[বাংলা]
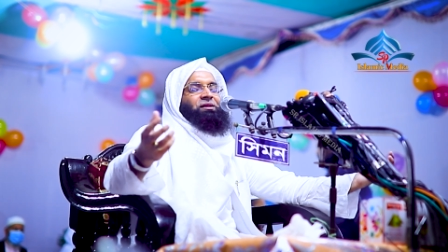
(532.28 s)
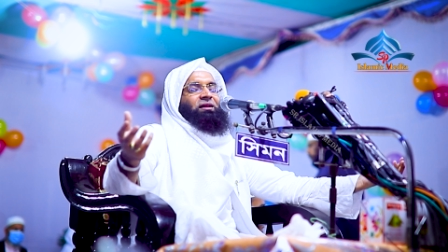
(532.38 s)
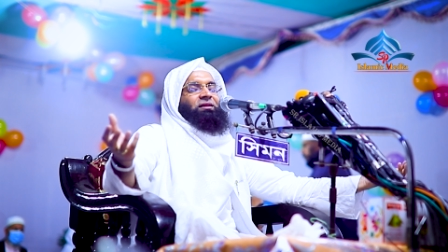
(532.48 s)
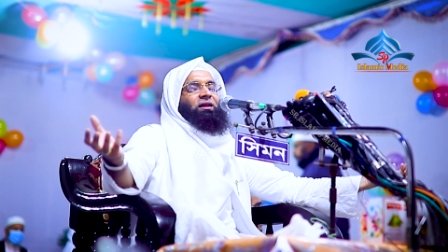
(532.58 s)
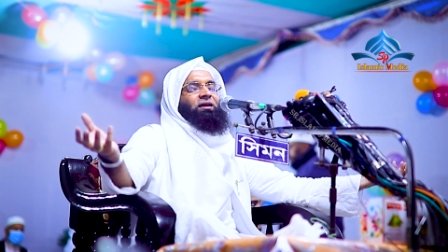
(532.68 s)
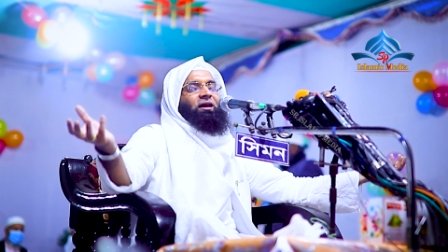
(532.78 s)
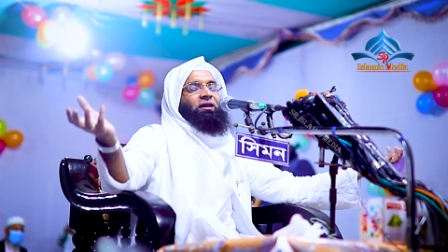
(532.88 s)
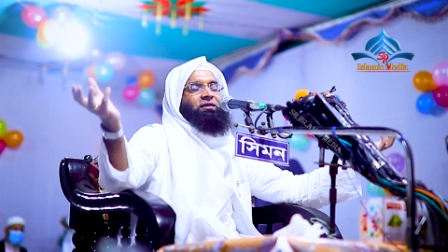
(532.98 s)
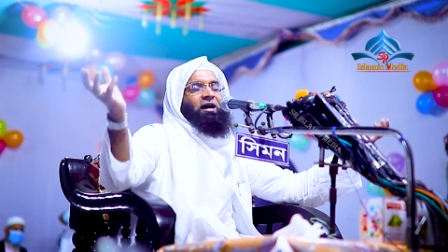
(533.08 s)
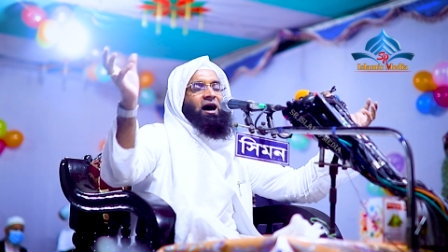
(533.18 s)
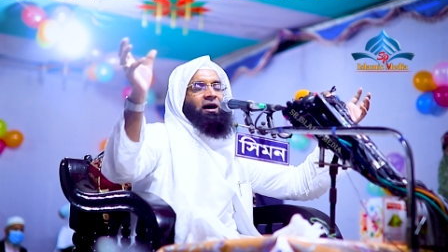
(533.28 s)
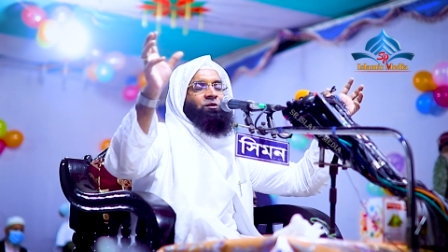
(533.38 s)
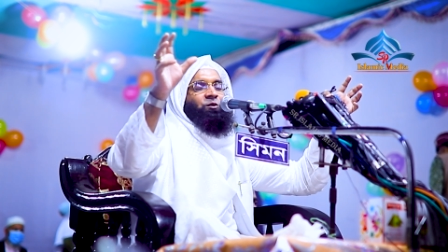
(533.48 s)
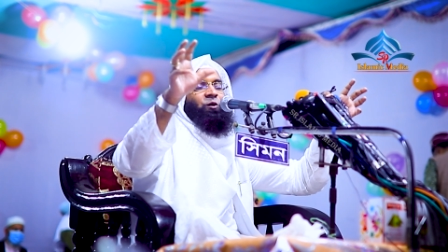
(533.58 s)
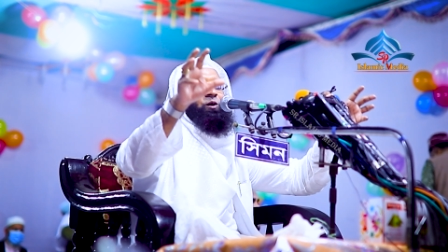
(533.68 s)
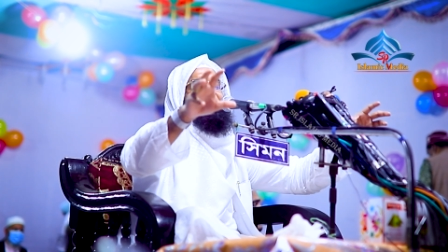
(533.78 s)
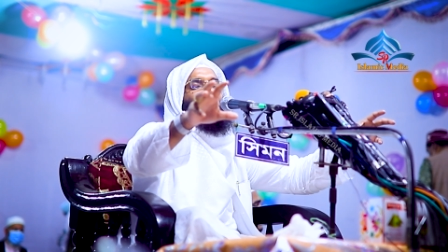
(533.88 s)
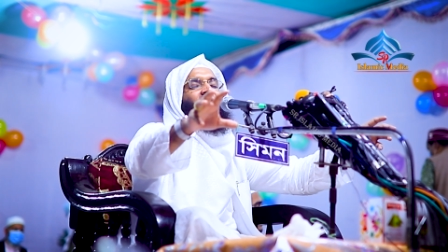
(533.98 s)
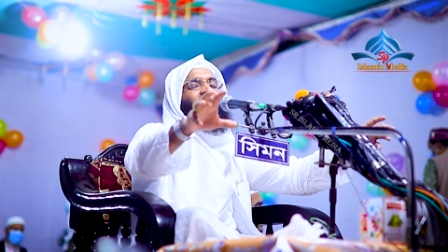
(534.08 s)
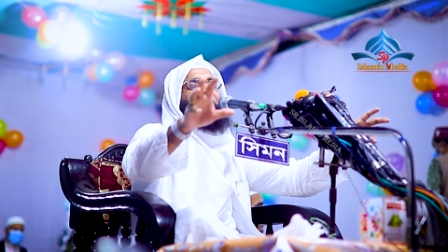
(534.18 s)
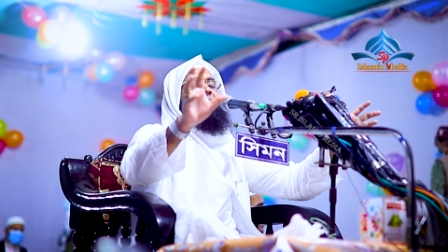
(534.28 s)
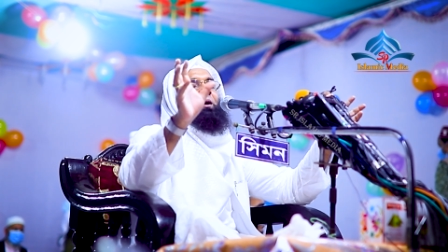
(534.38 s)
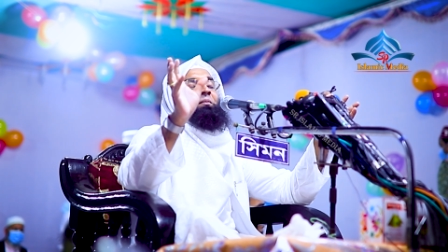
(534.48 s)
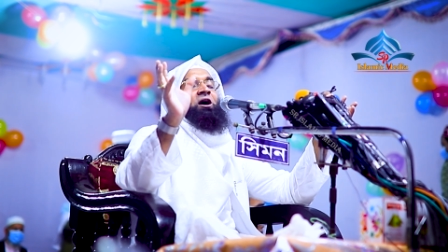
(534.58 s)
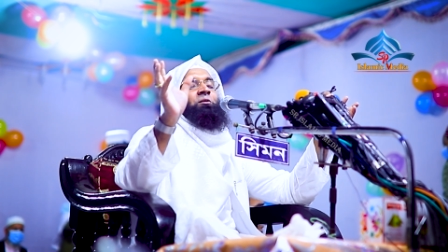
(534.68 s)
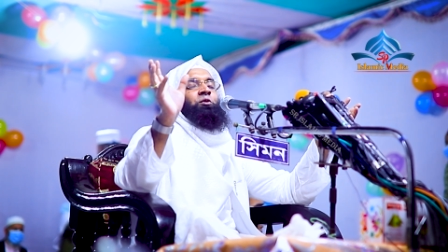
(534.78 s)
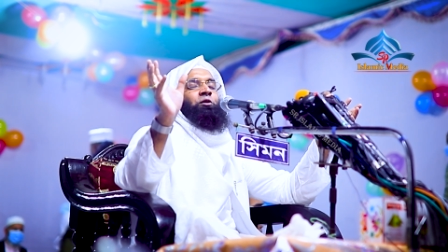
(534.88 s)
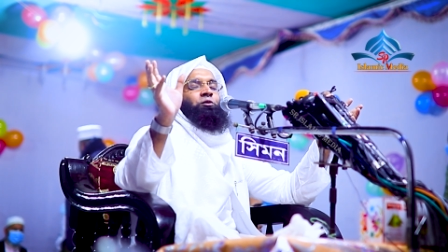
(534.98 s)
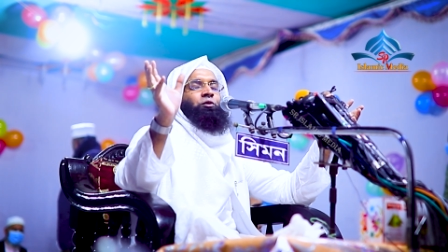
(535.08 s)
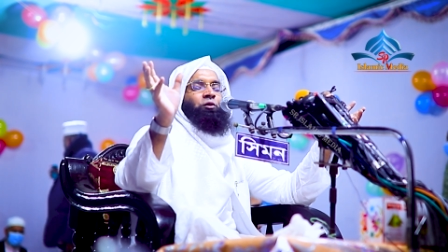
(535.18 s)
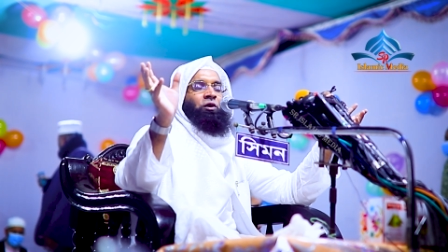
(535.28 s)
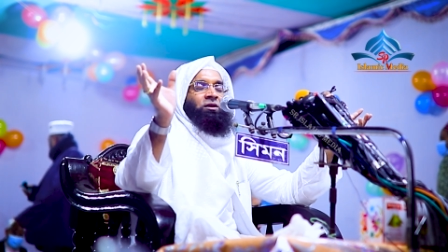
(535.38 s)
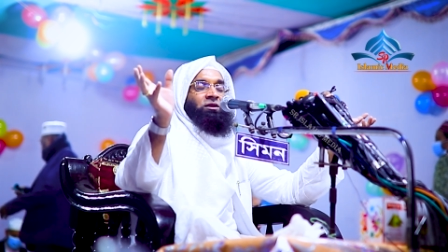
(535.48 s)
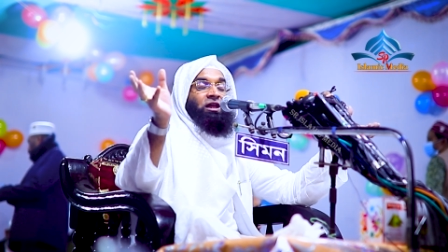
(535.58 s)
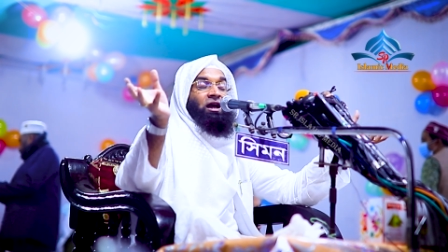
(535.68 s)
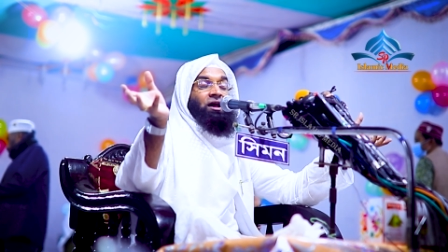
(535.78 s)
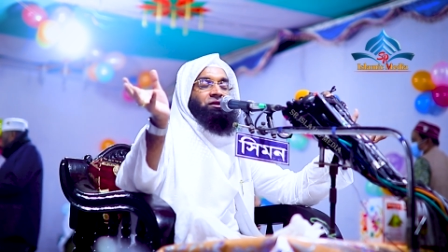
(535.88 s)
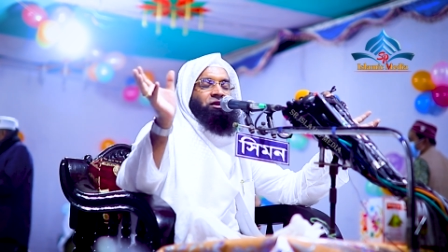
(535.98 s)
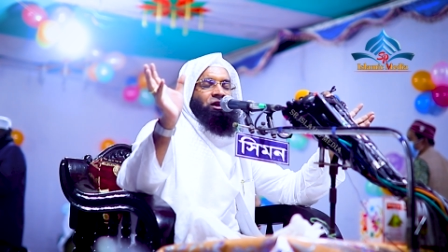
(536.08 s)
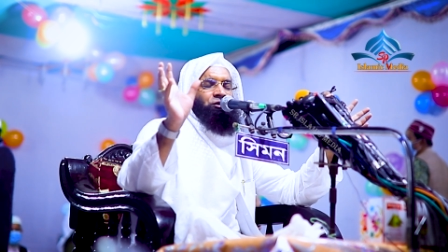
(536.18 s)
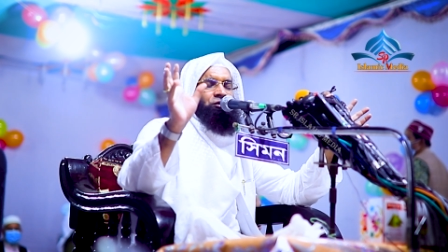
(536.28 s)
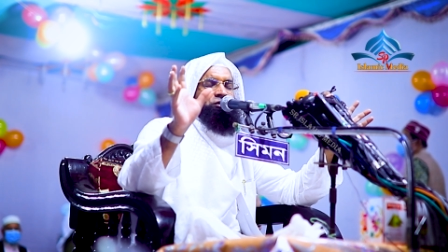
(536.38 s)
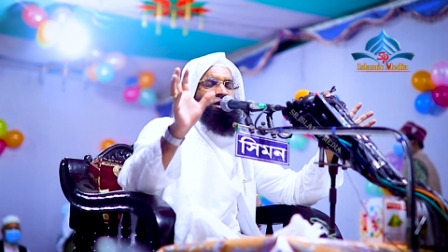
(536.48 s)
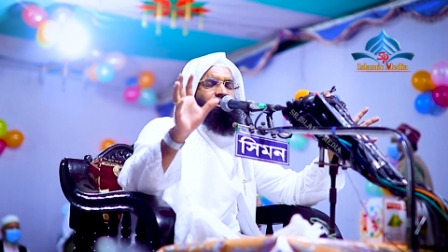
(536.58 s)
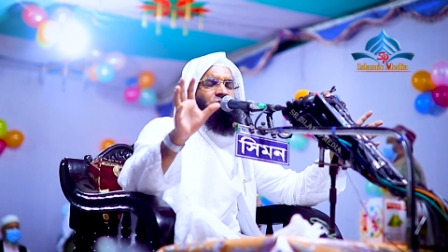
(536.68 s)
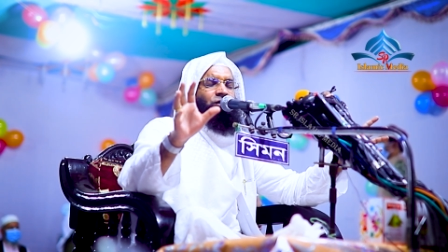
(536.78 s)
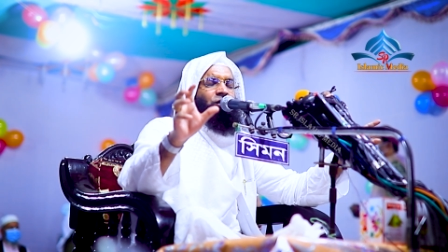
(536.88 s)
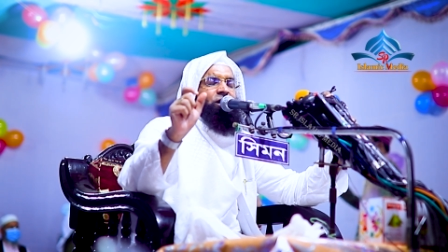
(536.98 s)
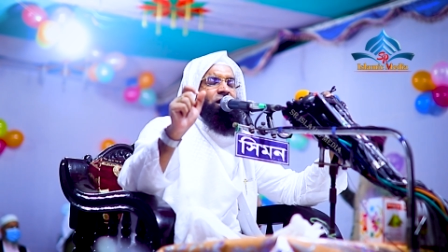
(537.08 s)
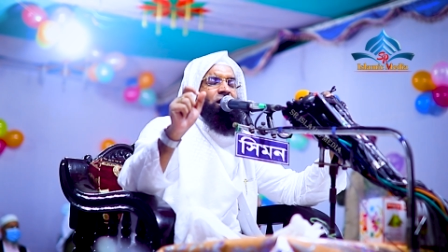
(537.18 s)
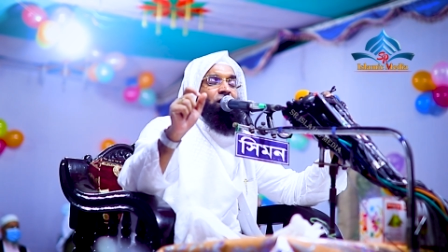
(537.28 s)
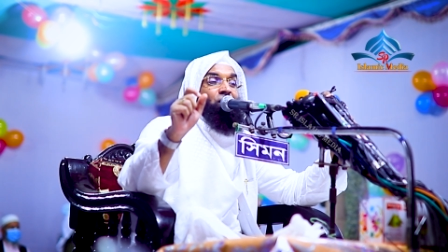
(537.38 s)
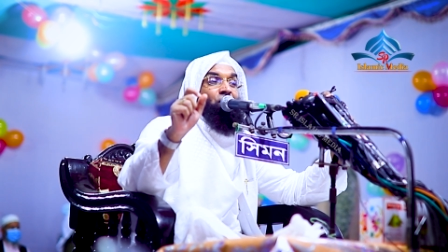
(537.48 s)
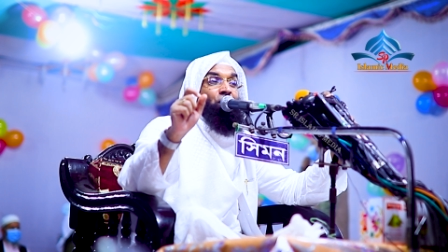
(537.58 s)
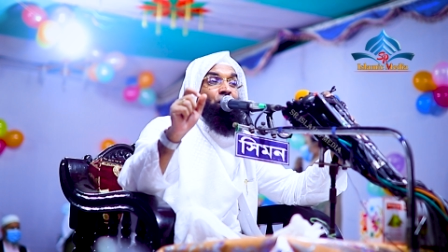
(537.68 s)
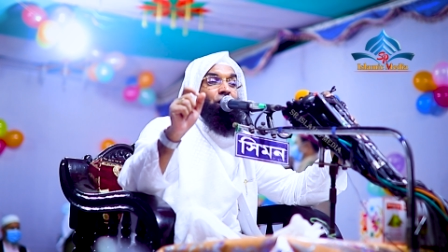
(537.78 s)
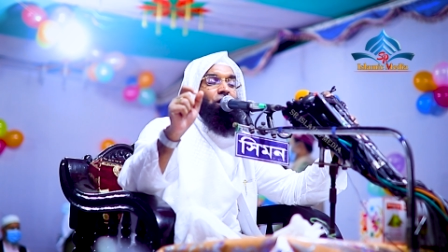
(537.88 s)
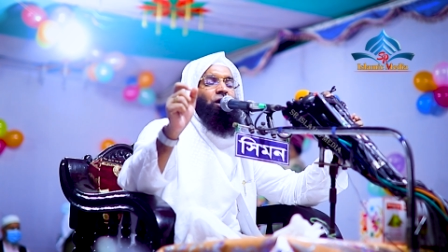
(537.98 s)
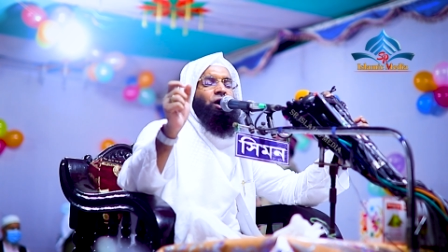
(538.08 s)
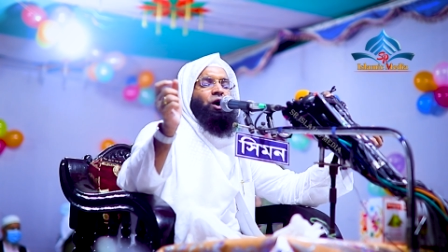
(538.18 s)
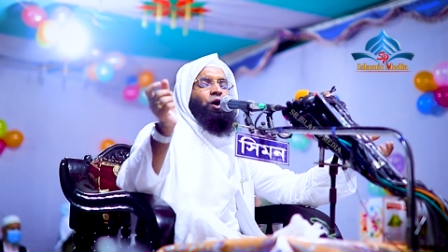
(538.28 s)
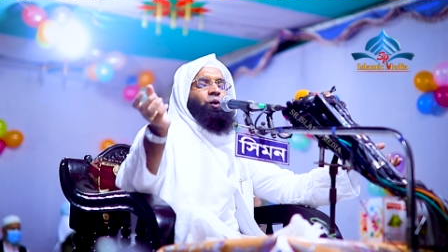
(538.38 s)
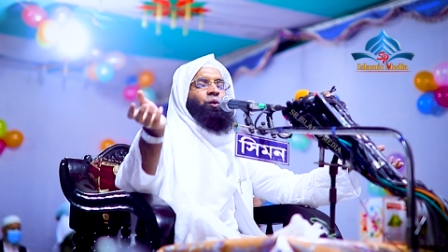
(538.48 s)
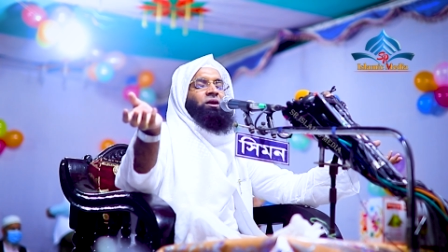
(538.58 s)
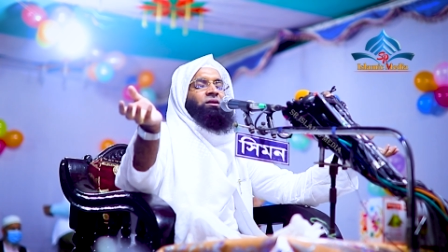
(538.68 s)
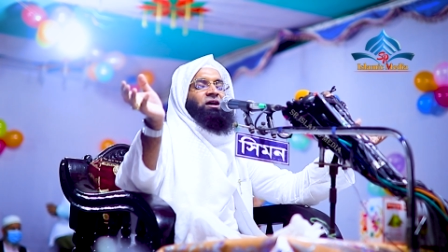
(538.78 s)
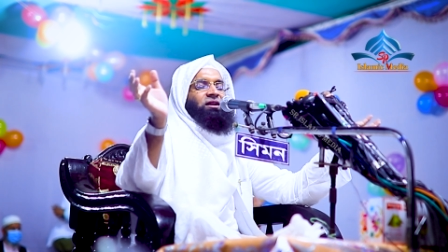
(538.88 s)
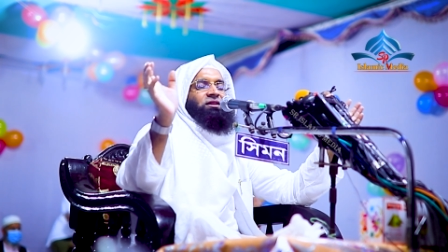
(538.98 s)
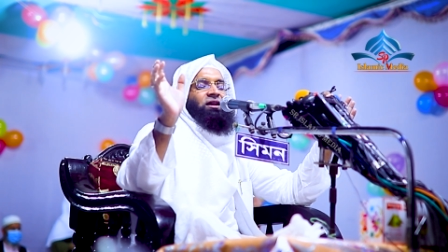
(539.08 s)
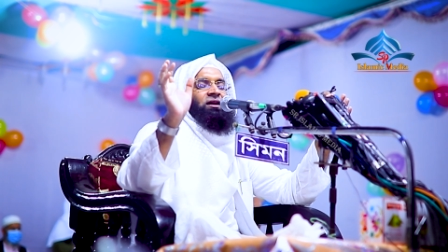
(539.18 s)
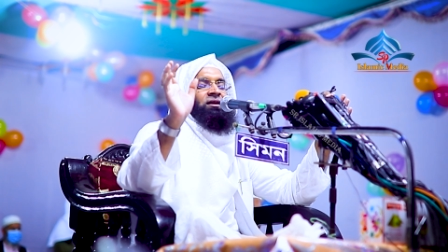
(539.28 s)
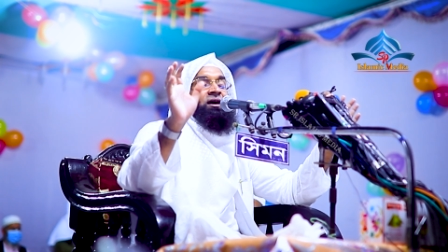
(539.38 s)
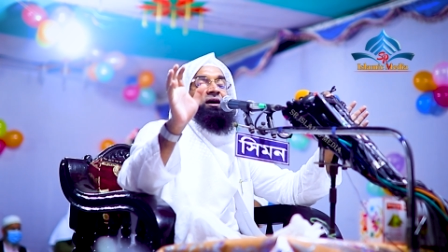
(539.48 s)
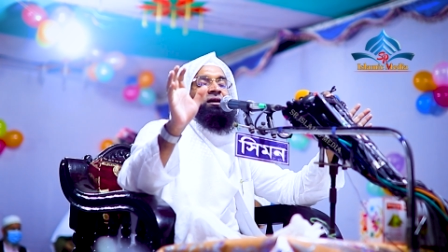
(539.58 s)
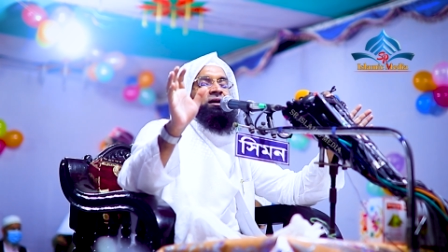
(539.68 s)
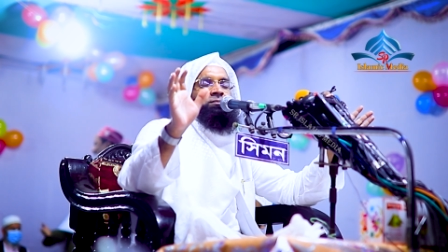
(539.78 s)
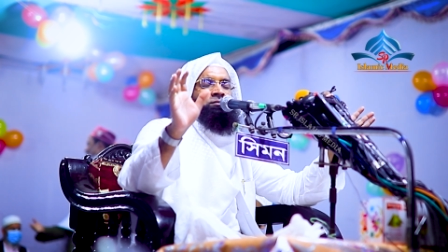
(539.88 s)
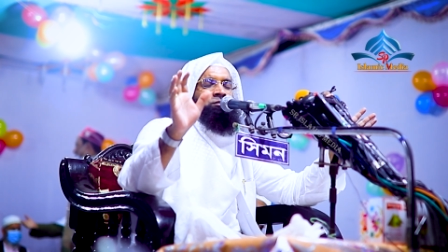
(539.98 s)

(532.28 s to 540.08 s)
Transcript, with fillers: যাদেরকে দান করলেন আমার বন্ধুগণ তারা শ্রেষ্ঠ জাতি হয়ে গেল ওই জাতের নাম